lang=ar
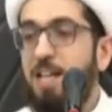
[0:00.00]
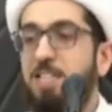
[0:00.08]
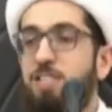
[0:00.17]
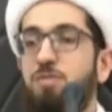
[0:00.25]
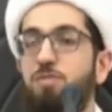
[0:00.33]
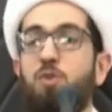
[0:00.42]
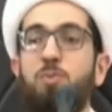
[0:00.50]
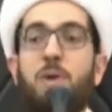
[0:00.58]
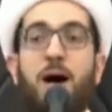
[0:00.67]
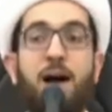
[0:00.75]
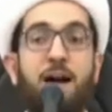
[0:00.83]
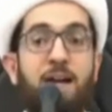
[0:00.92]
نسف
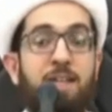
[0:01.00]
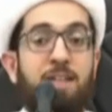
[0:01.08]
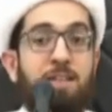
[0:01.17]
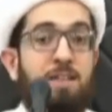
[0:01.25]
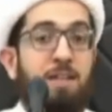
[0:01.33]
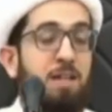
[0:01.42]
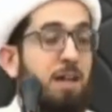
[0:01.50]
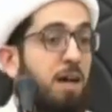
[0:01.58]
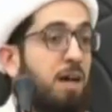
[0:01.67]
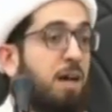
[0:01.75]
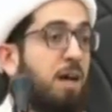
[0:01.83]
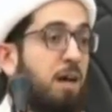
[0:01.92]
ما
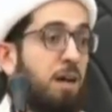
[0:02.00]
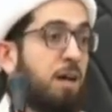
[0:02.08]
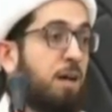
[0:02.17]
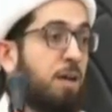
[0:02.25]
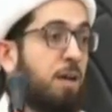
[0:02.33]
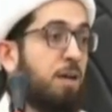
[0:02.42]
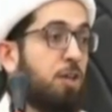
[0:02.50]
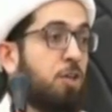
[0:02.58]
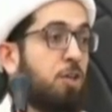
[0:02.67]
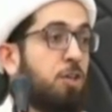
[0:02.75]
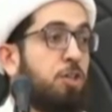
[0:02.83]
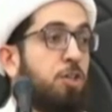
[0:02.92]
عندنا
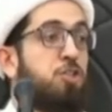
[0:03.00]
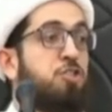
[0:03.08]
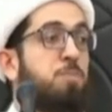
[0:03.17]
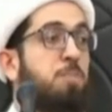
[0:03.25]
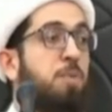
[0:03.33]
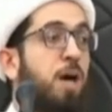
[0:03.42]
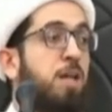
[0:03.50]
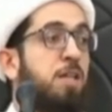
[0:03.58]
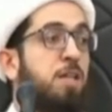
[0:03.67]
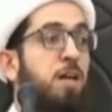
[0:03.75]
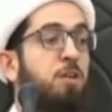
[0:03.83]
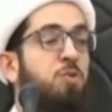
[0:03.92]
يجب
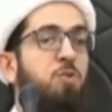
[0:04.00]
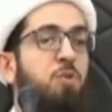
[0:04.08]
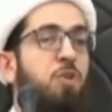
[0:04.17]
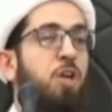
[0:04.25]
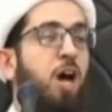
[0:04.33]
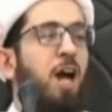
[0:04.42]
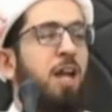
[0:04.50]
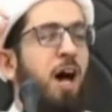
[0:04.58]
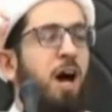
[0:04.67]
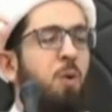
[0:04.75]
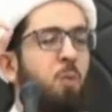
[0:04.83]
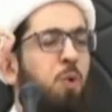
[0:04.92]
أن يكون
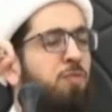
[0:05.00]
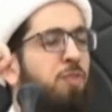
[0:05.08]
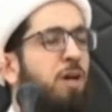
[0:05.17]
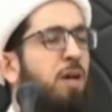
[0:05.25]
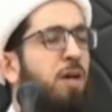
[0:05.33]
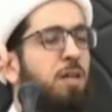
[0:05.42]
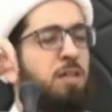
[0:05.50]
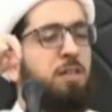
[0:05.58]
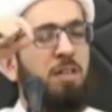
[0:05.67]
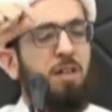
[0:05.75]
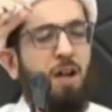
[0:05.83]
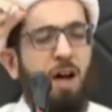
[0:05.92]
على وفق
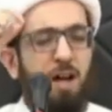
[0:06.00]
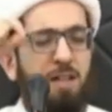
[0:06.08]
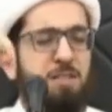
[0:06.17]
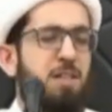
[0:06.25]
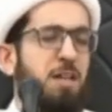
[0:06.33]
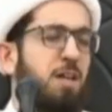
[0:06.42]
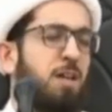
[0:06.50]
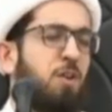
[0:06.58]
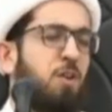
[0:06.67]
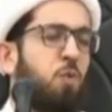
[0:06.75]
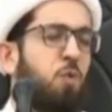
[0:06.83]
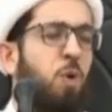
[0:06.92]
دراسة
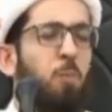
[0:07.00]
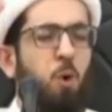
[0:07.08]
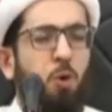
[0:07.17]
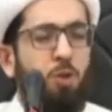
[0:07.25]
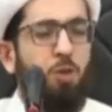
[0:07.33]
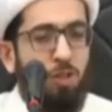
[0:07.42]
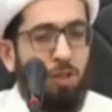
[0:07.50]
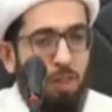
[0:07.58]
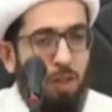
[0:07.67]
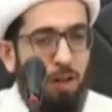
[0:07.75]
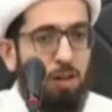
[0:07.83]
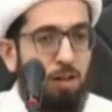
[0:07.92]
وبعد
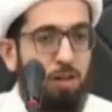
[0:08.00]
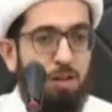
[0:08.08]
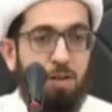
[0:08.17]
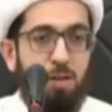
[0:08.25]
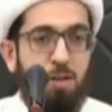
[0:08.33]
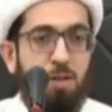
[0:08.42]
نظر